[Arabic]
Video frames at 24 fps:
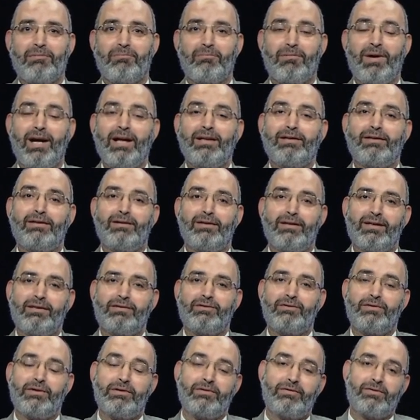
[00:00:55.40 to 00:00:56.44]
بعض الناس
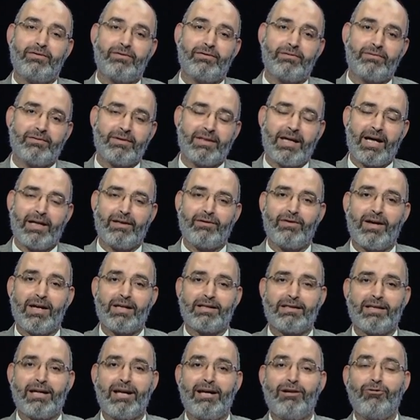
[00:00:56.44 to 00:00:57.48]
في يعني في
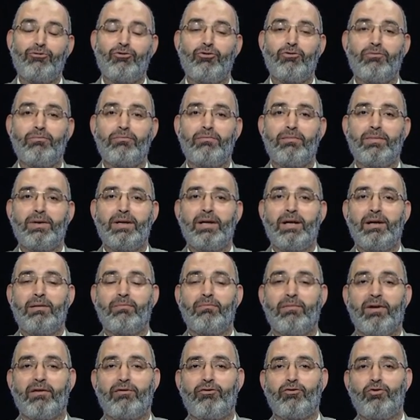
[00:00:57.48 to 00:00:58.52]
اذهانهم
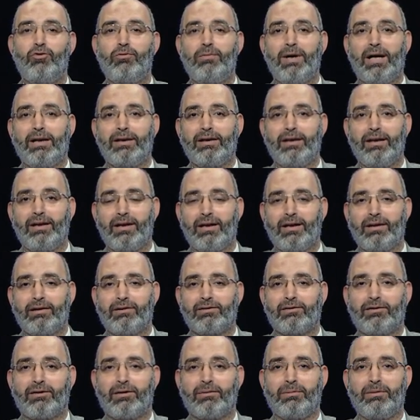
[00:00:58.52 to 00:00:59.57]
مفهوم عن العلاج
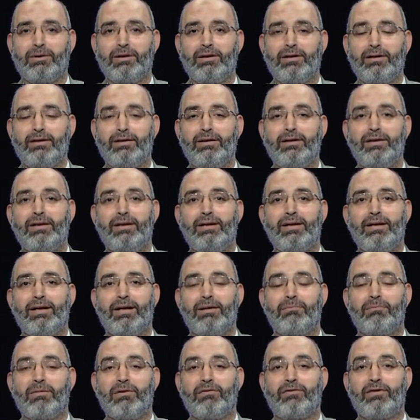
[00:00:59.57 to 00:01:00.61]
الطبيعي
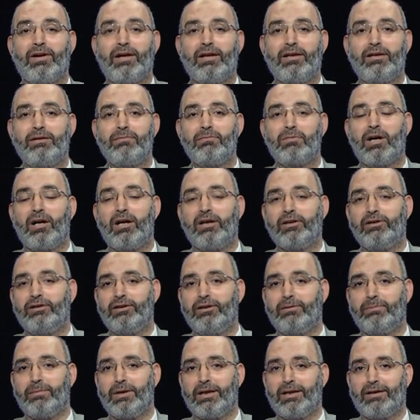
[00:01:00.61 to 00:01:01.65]
مفاهيم
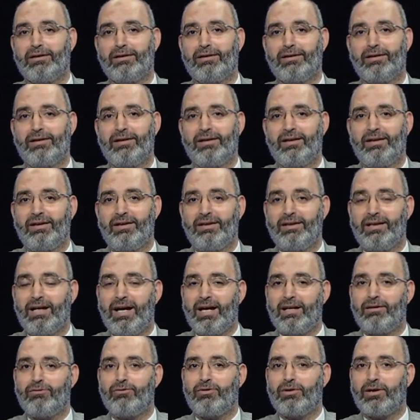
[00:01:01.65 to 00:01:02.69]
قديمه
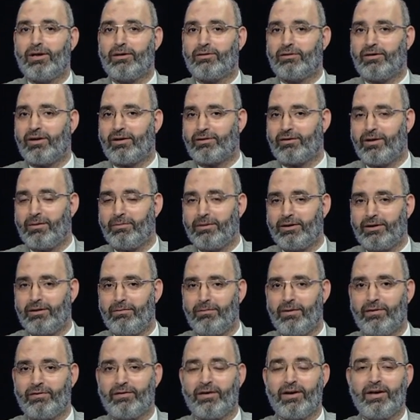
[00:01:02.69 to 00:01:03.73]
يعني يقول لك ترتبط
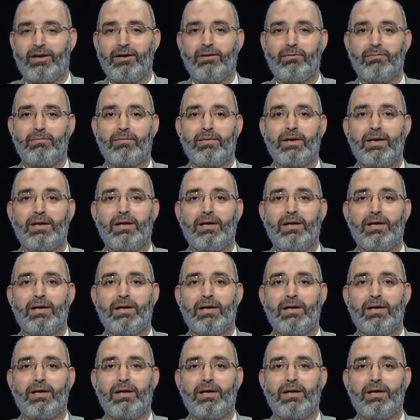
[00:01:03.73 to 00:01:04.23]
المفاهيم